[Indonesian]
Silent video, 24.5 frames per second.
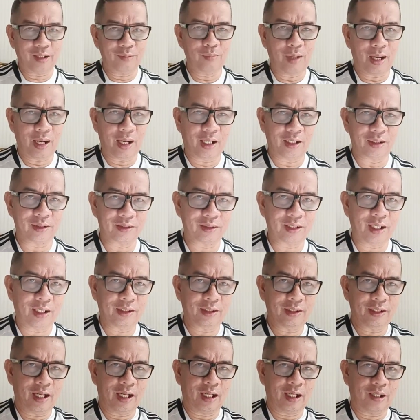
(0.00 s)
akan bahas. Saya
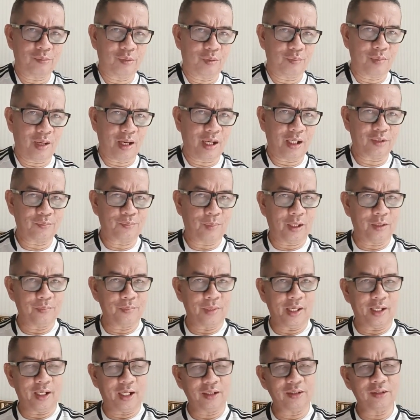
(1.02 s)
tidak akan membahas
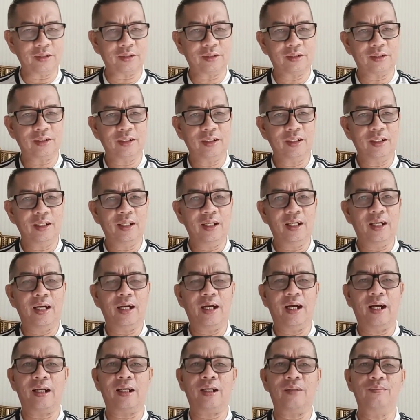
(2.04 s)
Palmeiras
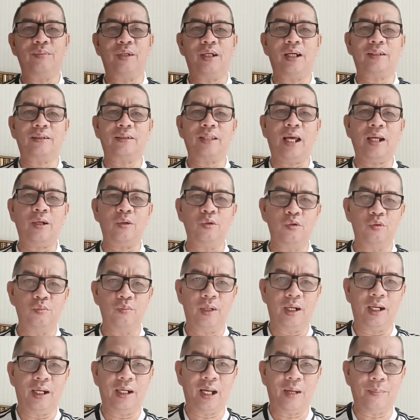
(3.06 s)
akan bertarung
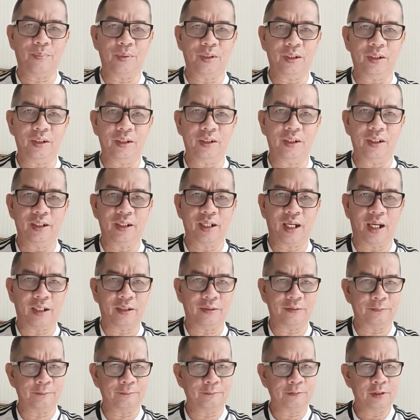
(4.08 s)
menghadapi
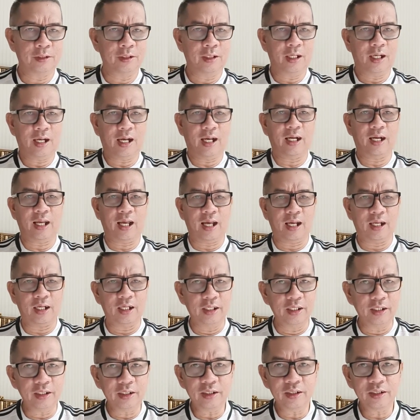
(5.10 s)
dengan Al
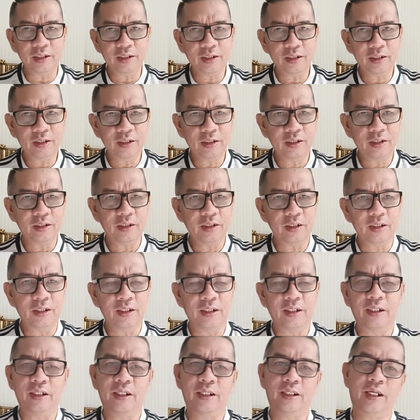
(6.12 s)
Ahli.
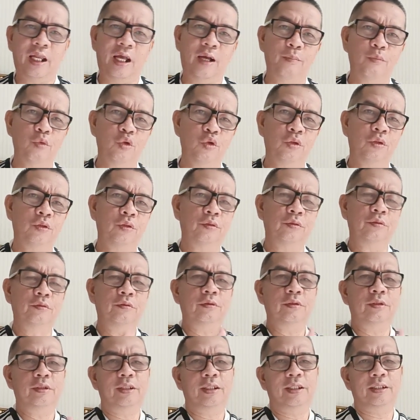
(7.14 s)
Namun
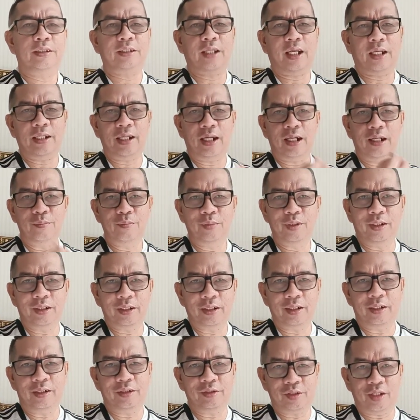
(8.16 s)
saya lebih
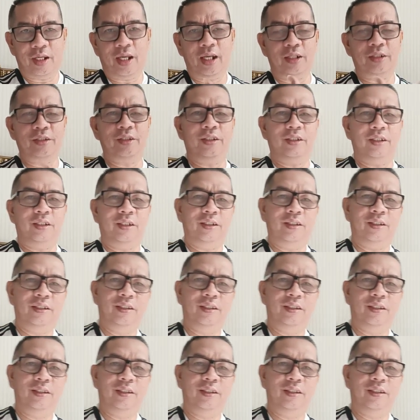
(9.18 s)
ke Chelsea.